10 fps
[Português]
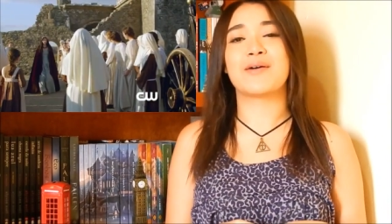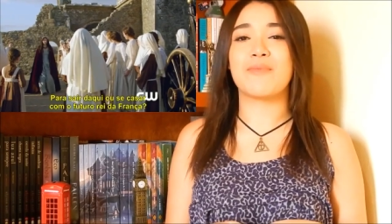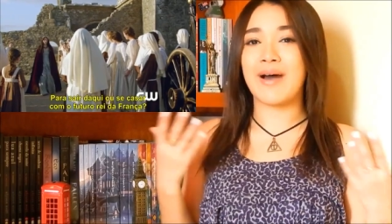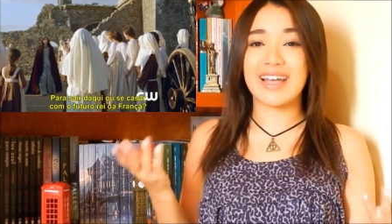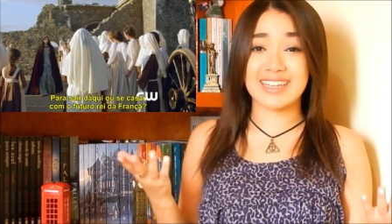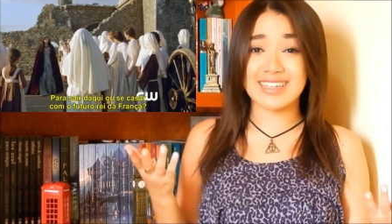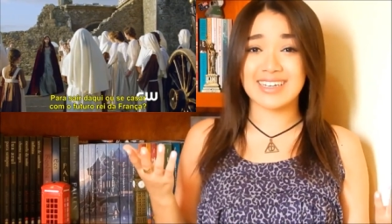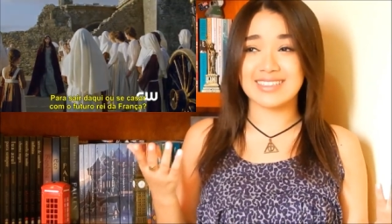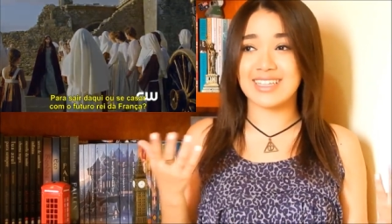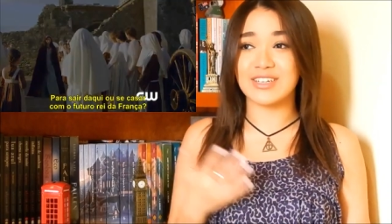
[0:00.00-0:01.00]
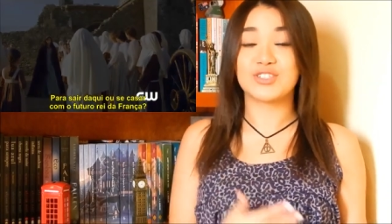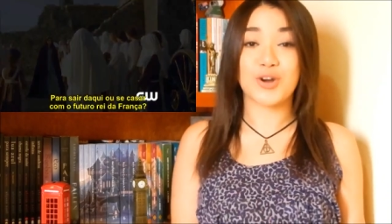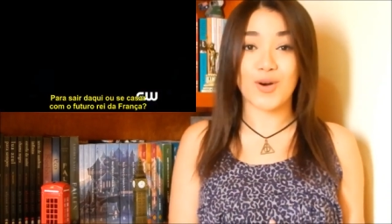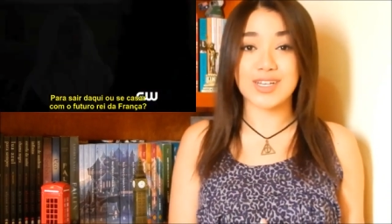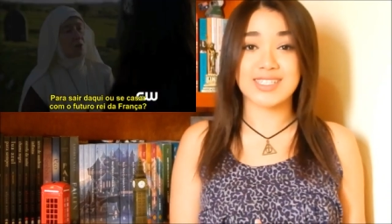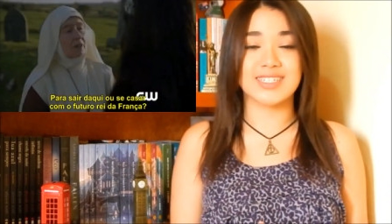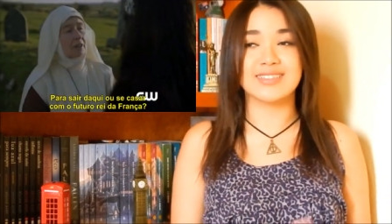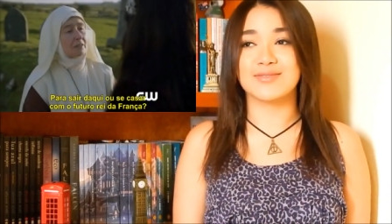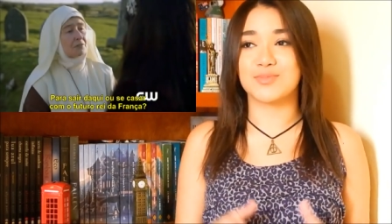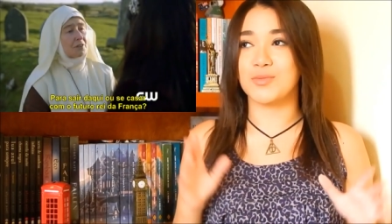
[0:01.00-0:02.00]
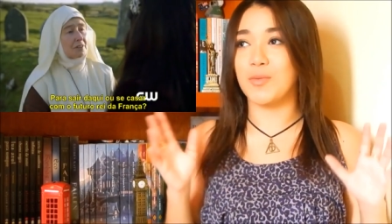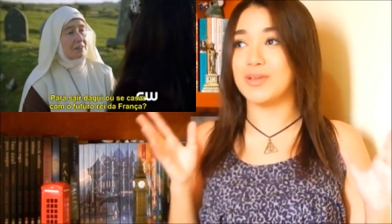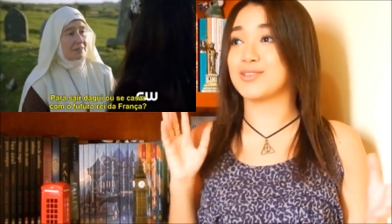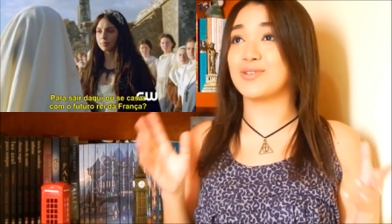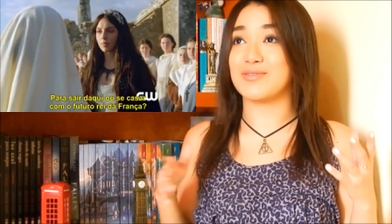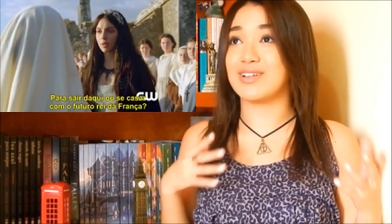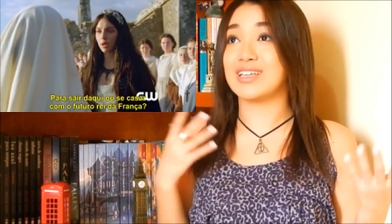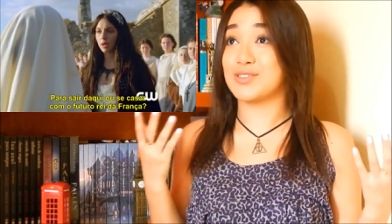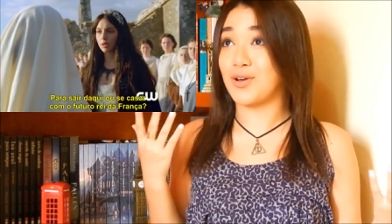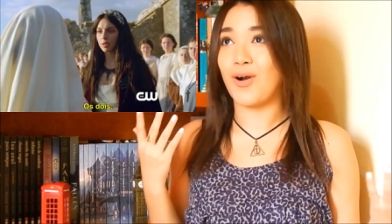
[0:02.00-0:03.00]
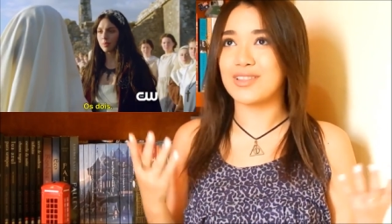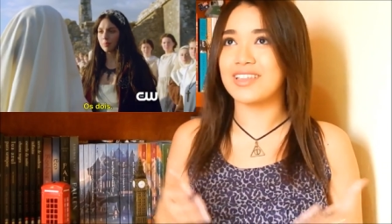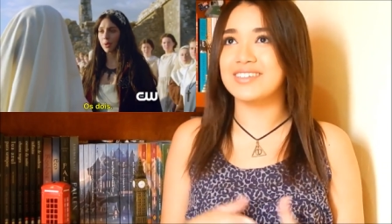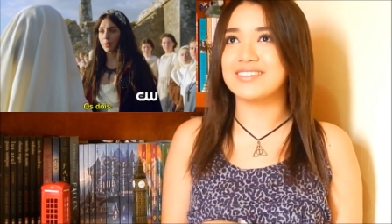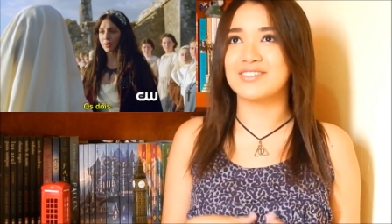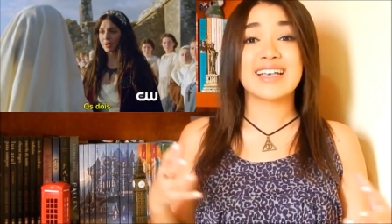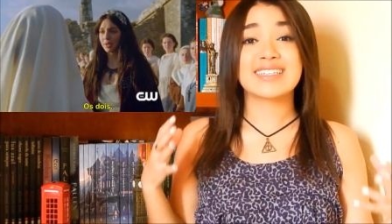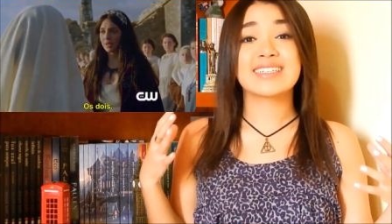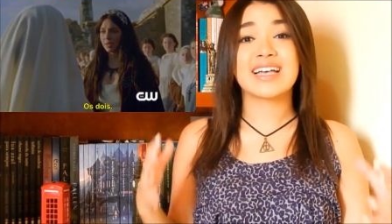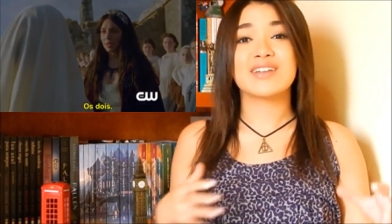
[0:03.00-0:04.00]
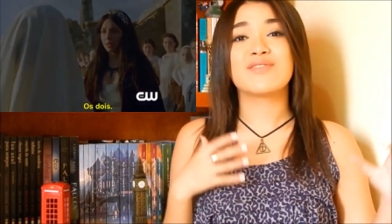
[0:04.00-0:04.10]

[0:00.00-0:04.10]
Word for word: a Maria da Escócia. Por um momento eu ia falar Scotland e essa série